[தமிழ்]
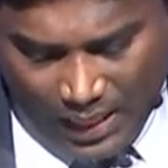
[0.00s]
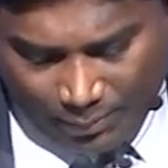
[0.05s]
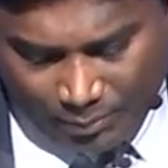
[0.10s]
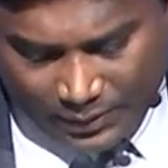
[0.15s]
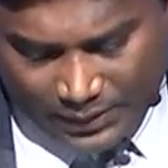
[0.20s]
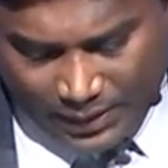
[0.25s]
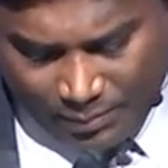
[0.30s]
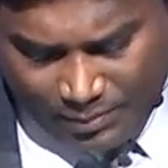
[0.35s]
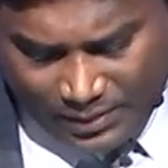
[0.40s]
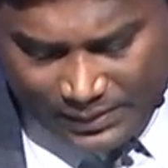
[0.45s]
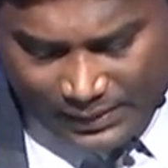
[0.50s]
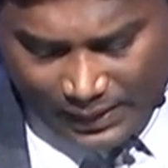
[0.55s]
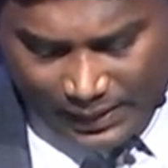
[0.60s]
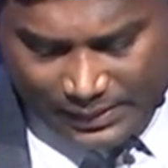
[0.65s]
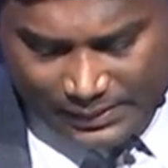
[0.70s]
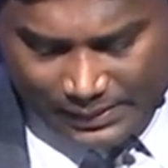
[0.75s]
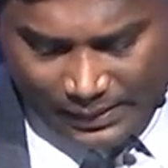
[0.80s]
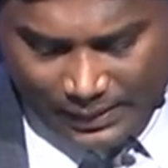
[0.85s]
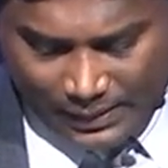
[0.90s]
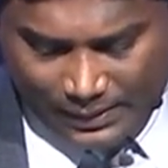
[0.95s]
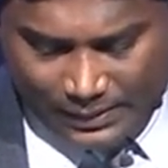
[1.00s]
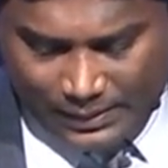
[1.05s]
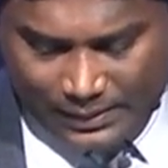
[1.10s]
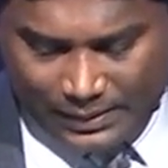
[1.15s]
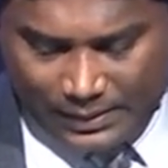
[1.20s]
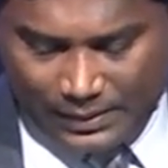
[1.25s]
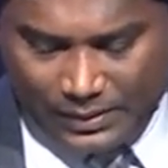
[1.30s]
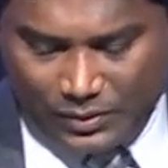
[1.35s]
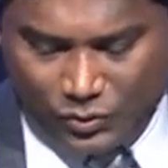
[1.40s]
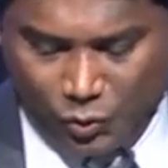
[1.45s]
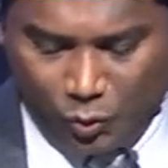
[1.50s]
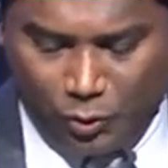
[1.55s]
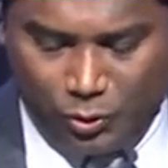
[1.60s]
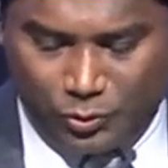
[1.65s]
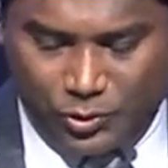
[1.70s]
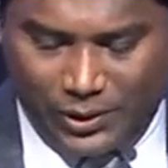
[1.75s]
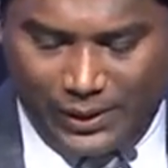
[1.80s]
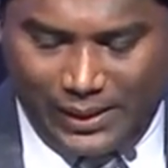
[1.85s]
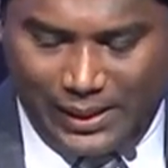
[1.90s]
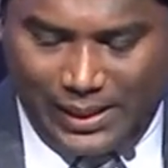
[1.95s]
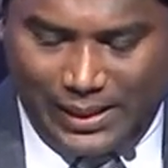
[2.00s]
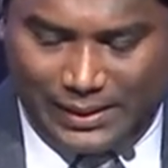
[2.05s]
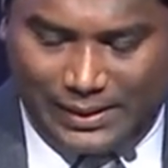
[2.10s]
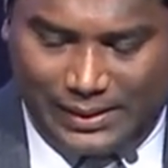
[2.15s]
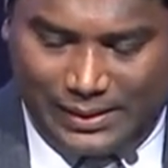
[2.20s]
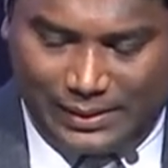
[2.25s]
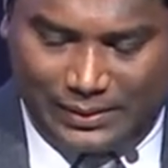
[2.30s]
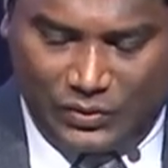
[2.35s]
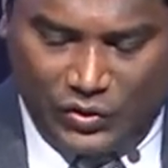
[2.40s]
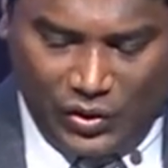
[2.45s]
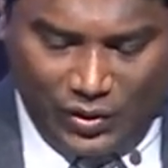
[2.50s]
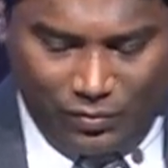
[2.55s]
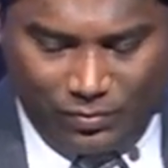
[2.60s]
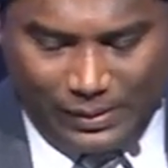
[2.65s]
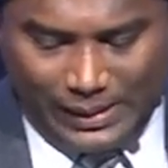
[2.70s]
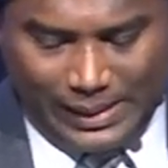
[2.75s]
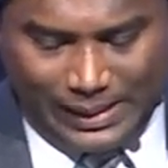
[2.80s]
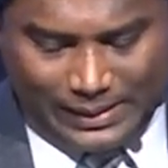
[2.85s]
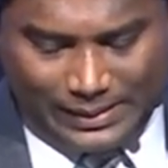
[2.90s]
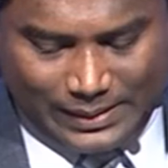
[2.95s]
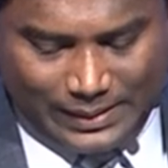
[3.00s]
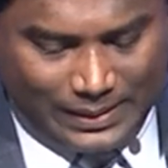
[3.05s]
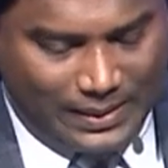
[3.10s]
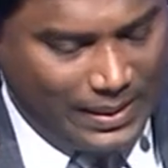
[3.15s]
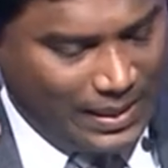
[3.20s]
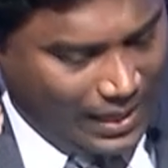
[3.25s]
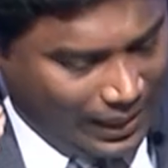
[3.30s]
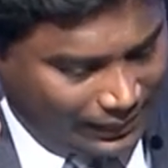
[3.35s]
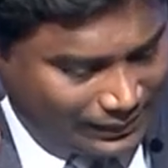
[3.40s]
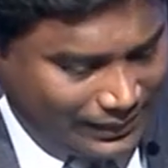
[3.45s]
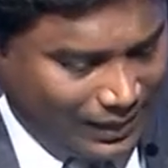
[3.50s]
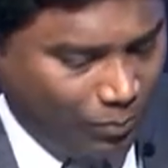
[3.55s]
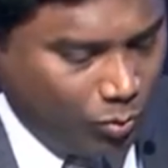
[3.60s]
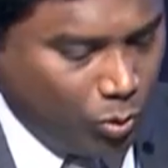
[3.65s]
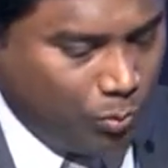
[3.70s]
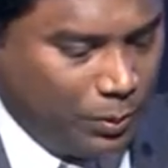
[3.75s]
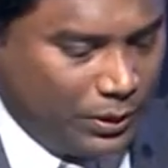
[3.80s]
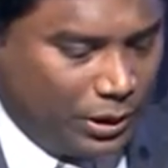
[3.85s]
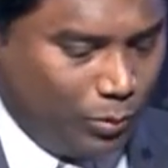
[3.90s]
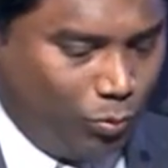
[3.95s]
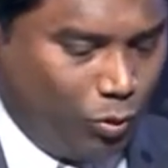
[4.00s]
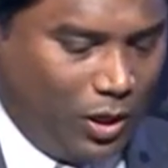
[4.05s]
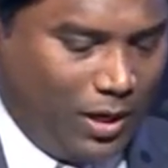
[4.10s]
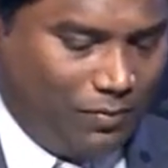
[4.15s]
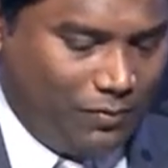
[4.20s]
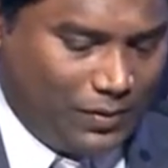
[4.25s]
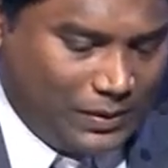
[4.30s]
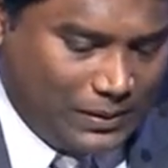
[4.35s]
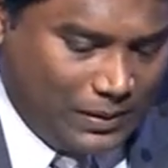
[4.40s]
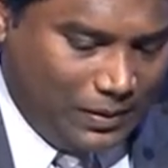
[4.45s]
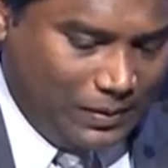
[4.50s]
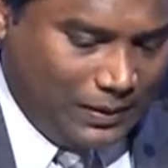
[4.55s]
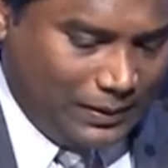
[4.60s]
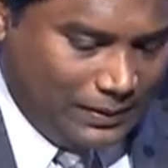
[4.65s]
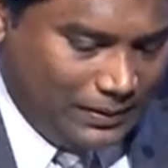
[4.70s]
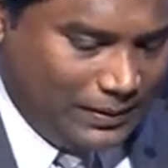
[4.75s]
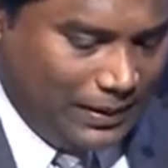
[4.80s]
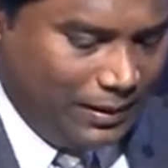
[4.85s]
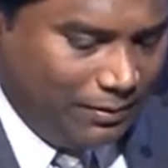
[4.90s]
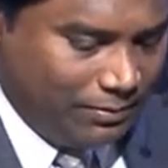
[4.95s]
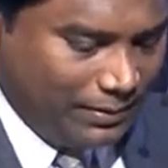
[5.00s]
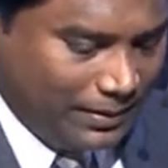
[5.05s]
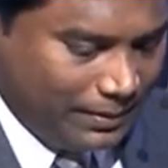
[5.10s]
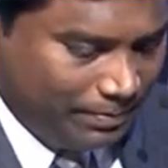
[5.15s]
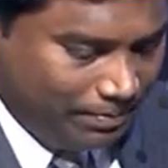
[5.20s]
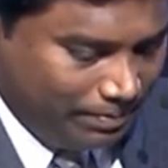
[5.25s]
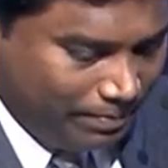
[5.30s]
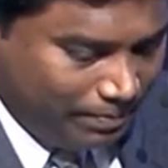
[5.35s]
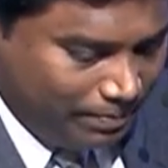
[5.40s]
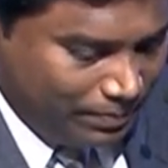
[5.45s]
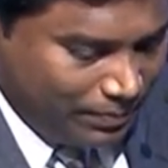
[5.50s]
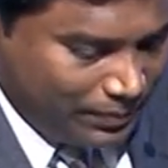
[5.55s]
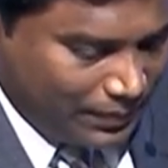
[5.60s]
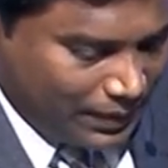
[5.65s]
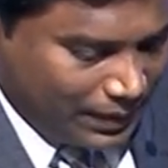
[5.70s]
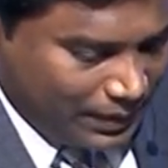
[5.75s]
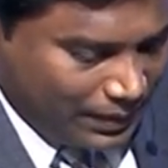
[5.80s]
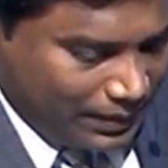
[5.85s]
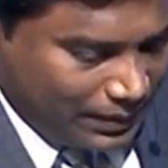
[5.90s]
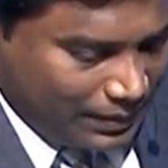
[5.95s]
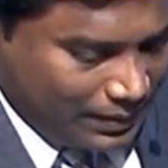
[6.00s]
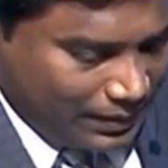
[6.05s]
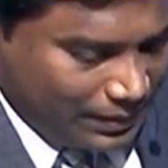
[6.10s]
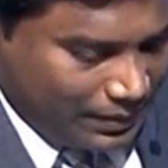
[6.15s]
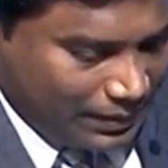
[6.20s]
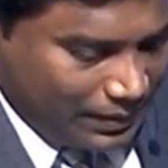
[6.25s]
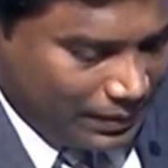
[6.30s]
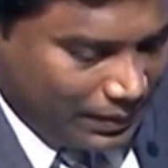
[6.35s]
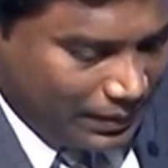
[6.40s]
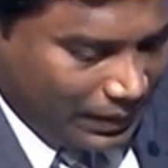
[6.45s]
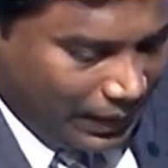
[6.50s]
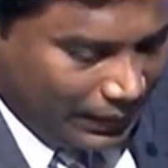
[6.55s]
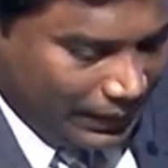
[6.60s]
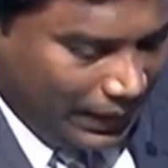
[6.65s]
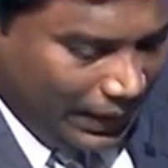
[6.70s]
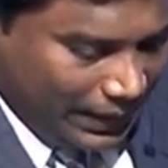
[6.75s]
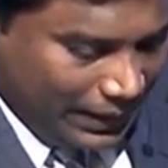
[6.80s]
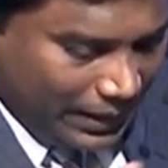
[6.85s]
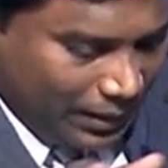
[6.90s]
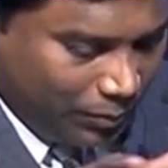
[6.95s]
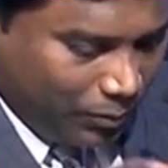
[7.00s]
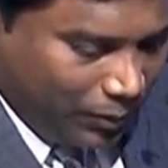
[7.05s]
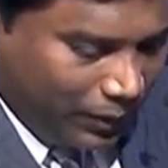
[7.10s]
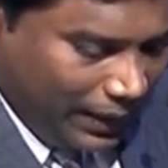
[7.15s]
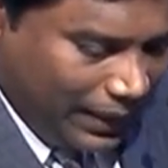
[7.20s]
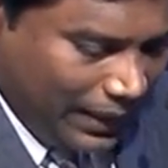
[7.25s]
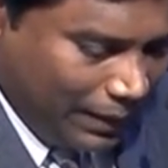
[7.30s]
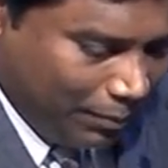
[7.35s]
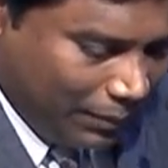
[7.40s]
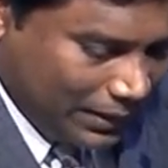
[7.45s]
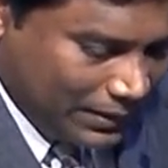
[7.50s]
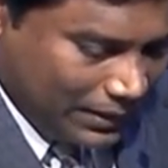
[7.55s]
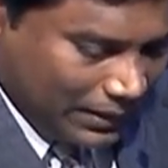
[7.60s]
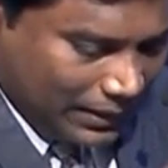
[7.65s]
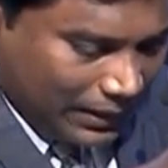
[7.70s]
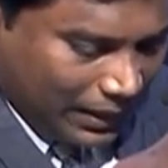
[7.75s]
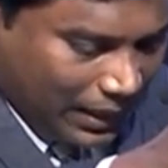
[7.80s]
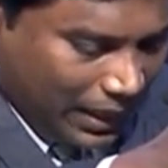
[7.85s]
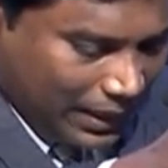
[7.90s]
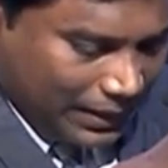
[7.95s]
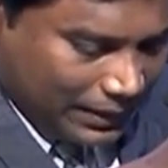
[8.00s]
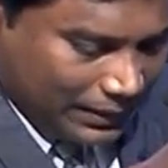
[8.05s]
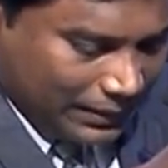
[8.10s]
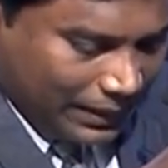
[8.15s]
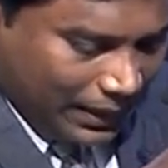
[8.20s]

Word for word: அப்போ இது எப்படி சரி செய்கிறது சொல்யூஷன் என்னது தீர்வு என்னது அதுதான் முப்பத்தி மூணாம் வசனம் தீர்வு அஞ்ஞானிகளை போல் மற்றதை நாடி